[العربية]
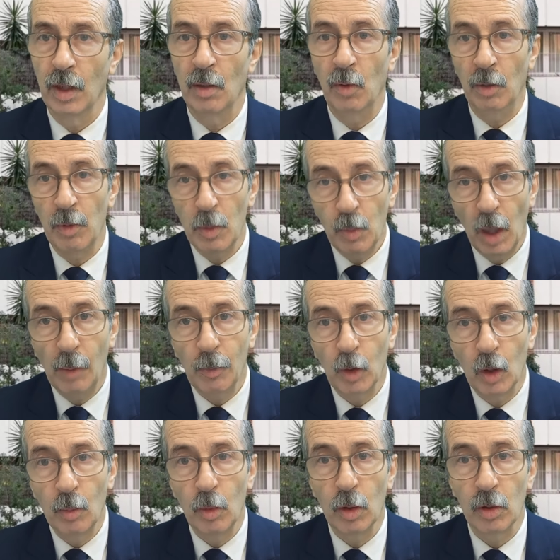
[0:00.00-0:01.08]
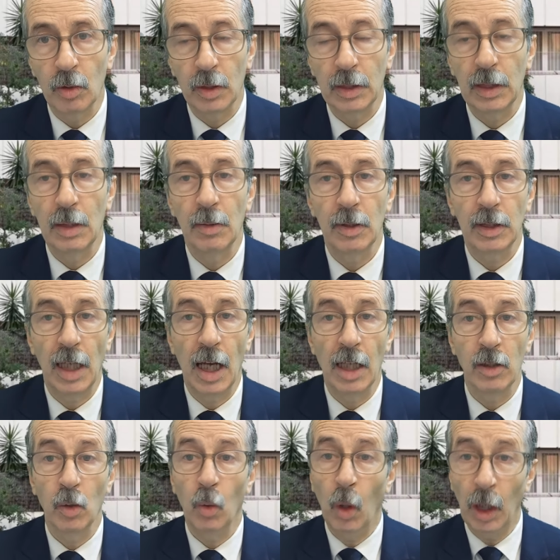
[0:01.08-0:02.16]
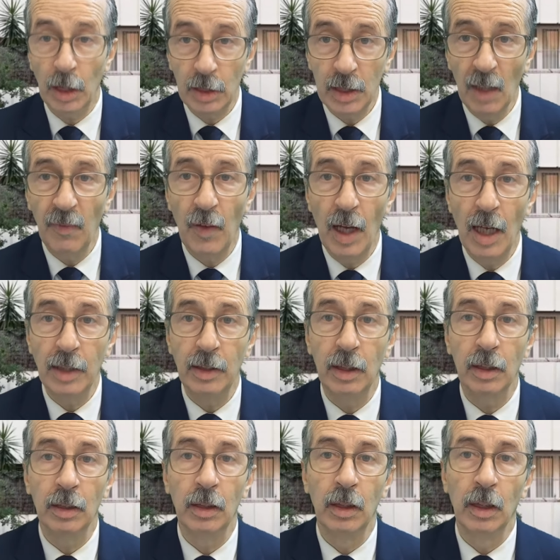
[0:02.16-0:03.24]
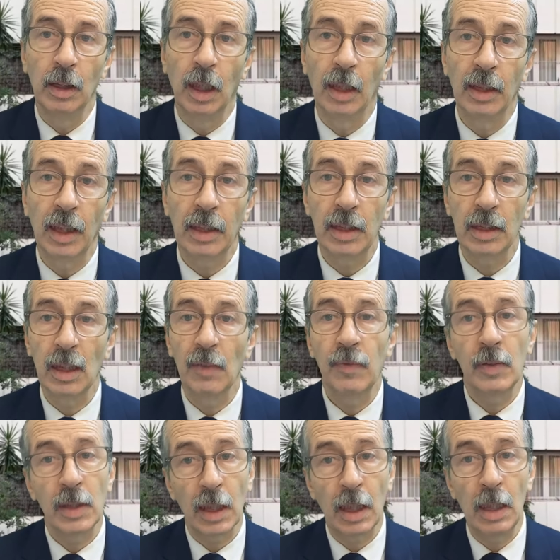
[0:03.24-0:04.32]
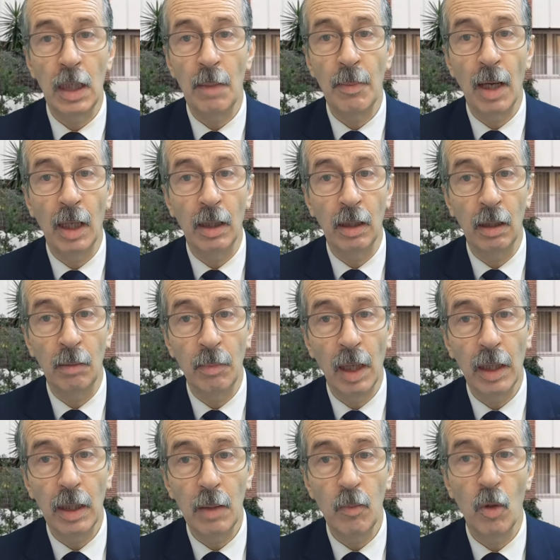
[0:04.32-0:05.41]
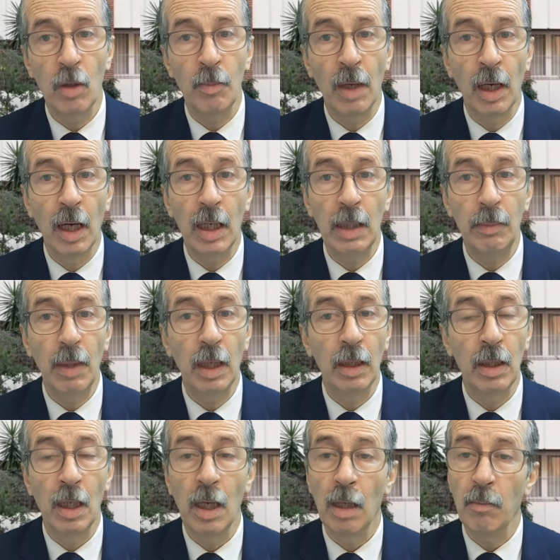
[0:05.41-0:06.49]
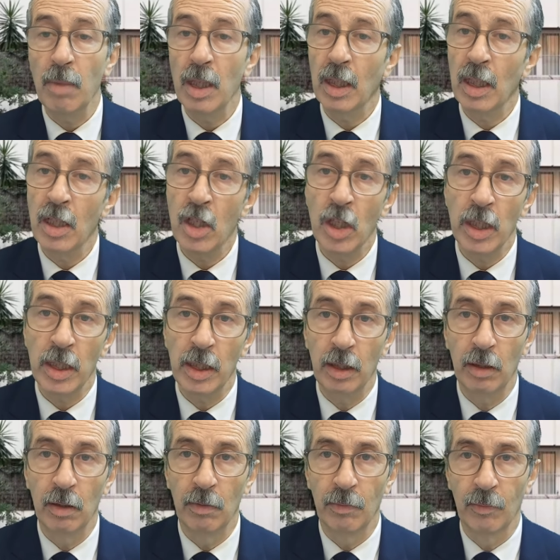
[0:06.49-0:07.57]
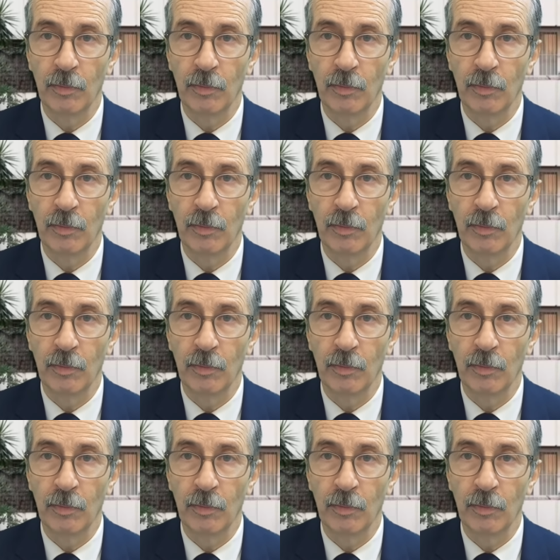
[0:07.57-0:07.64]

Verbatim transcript: مجموعه من الامور صحات وحتى في هذا الاختطاف تكلم عن المغرب والمغاربه بشكل جيد